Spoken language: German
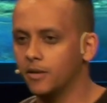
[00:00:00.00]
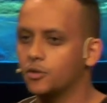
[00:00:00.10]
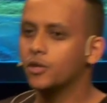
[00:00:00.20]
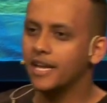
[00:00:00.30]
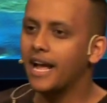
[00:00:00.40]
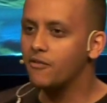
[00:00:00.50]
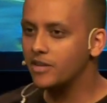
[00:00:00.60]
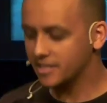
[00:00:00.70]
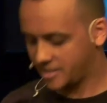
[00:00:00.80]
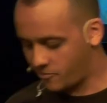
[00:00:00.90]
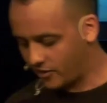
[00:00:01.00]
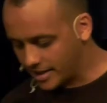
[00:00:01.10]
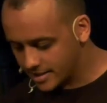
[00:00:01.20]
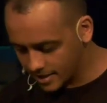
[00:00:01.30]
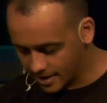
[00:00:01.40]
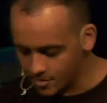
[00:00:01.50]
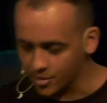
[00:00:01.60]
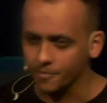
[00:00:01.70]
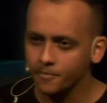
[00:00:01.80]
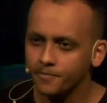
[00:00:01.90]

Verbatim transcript: doch egal, was ich der Pflanze gebe,